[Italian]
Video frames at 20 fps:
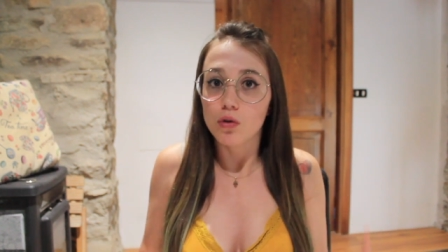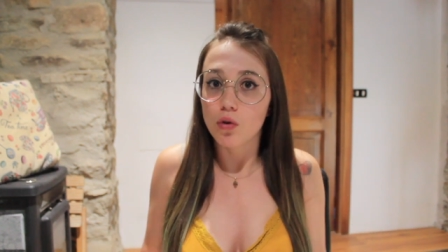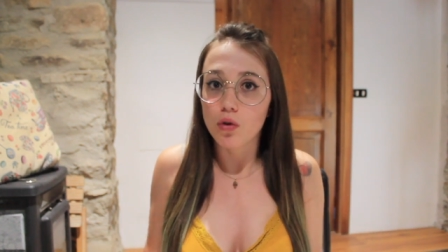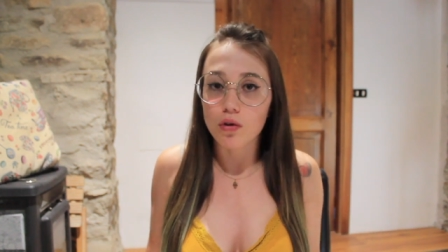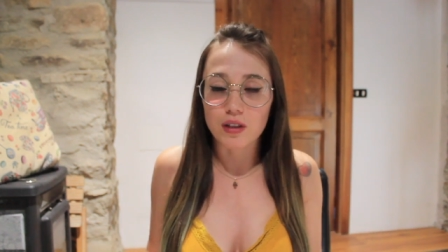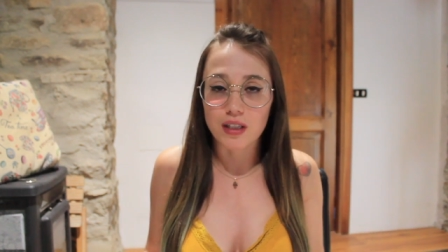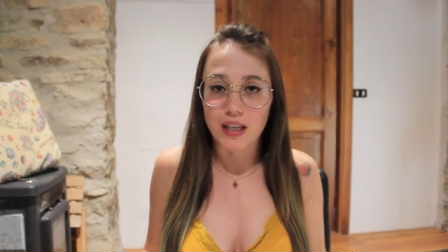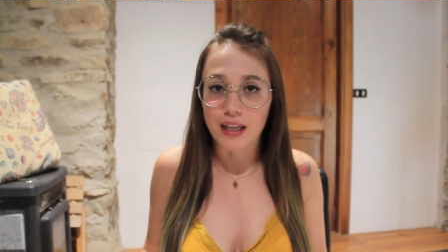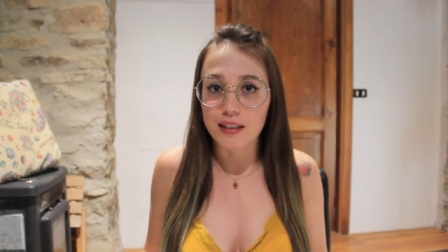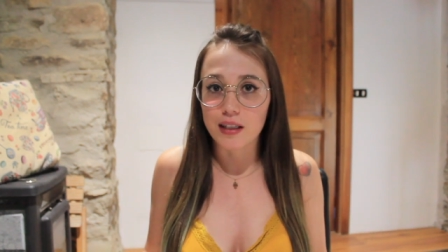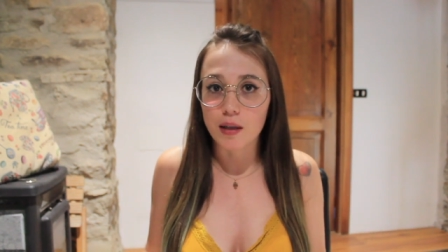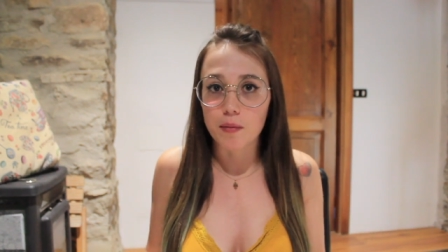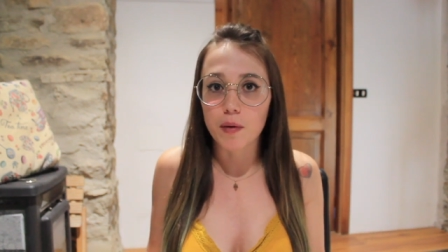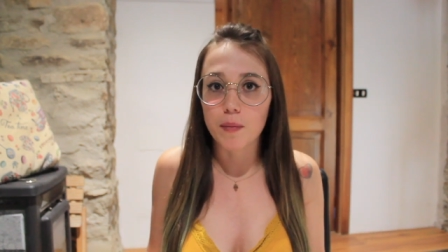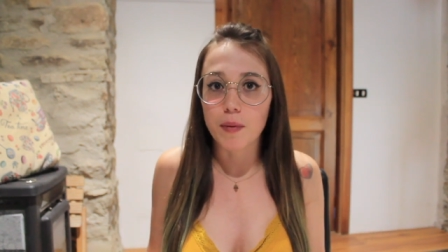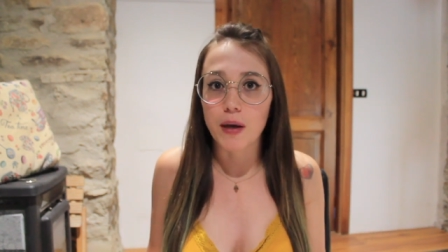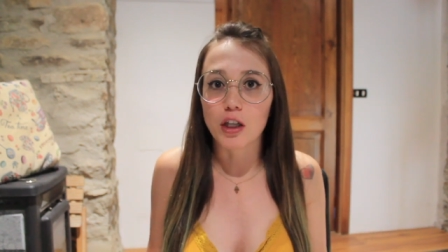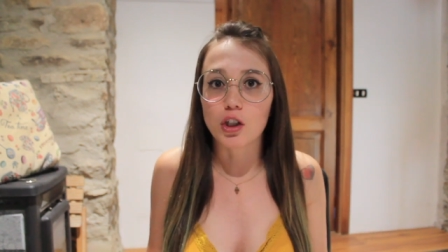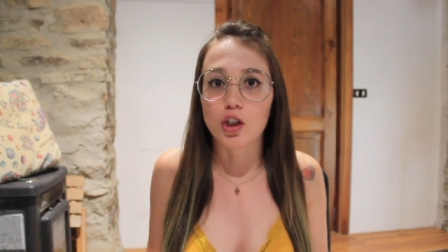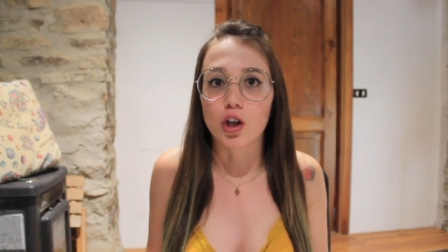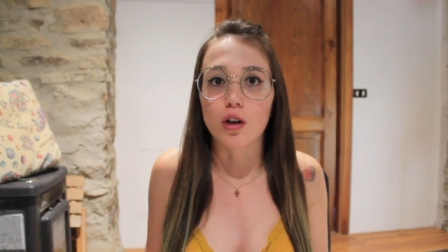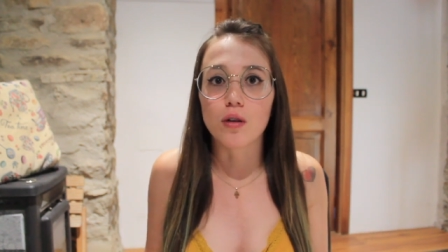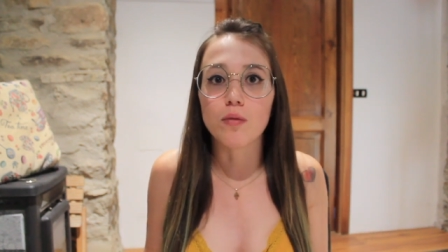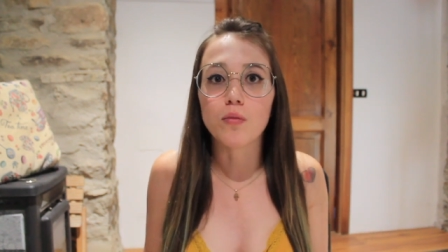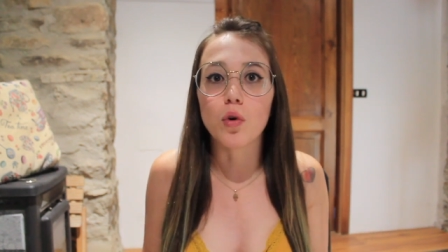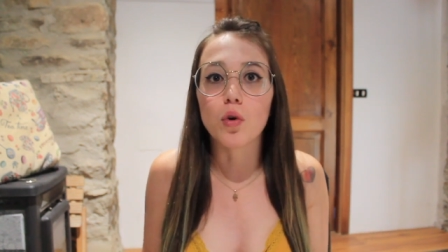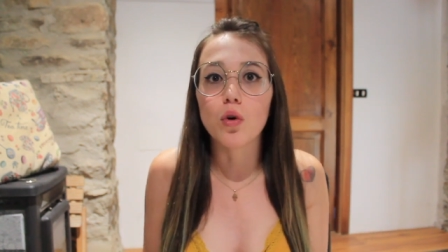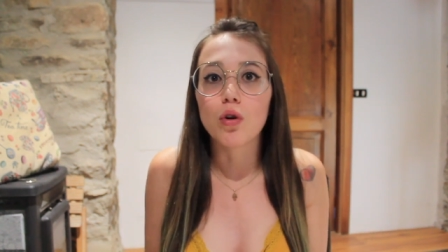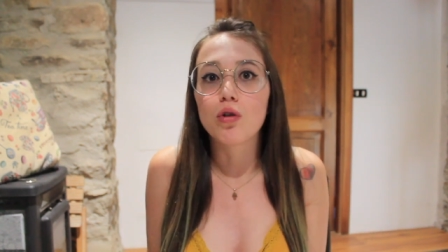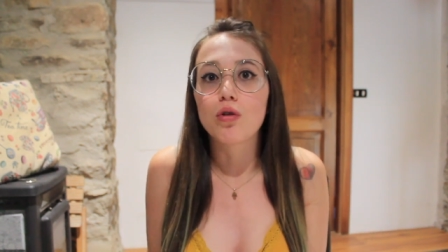nonostante mi piacciono
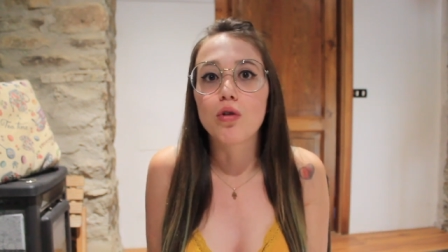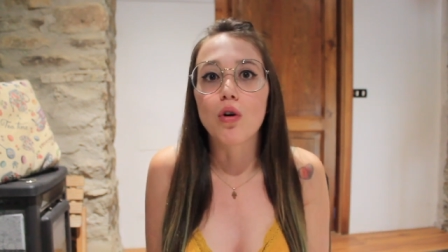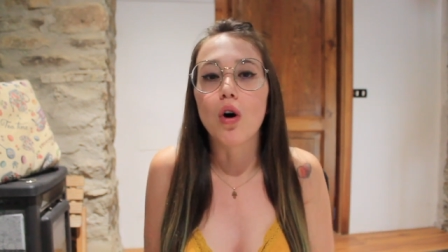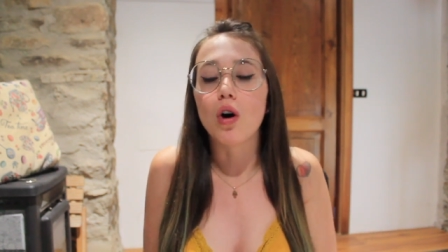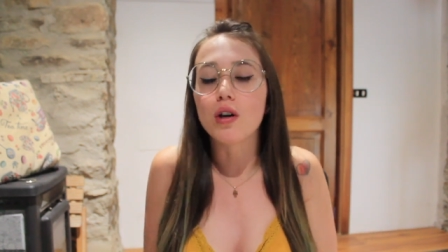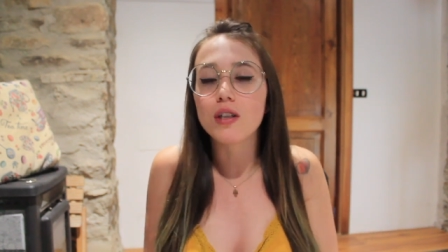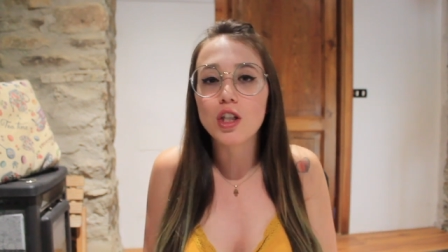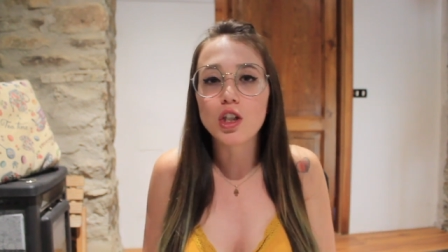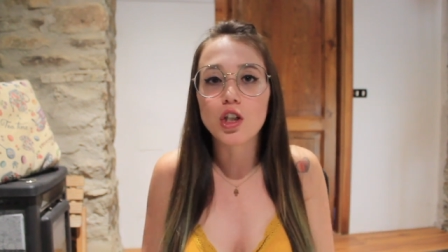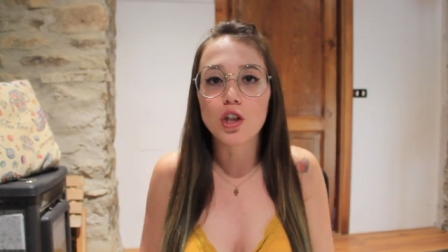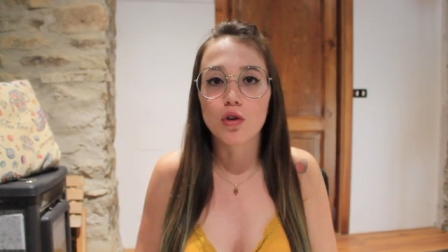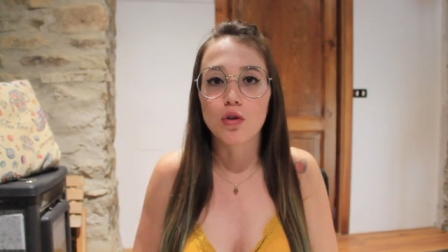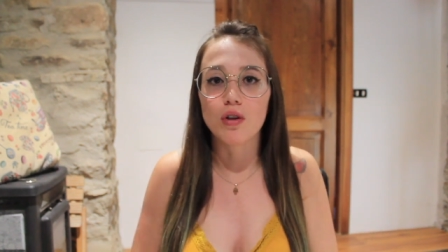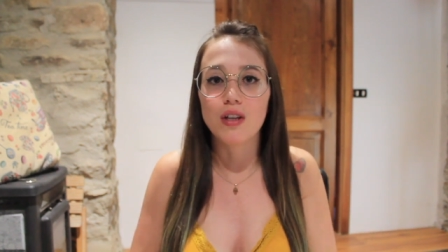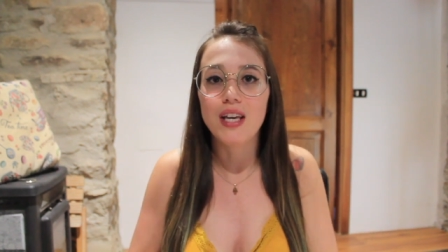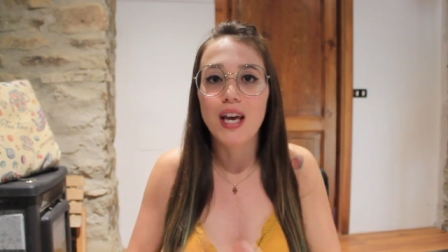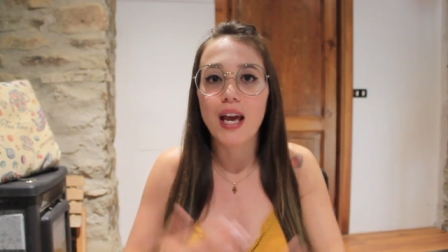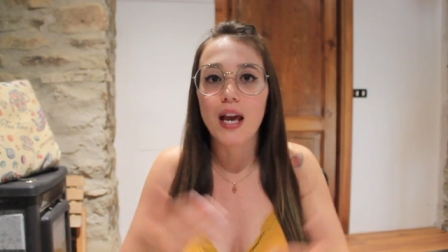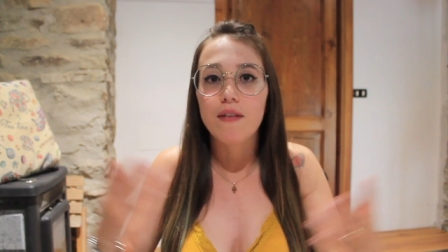molto ho deciso di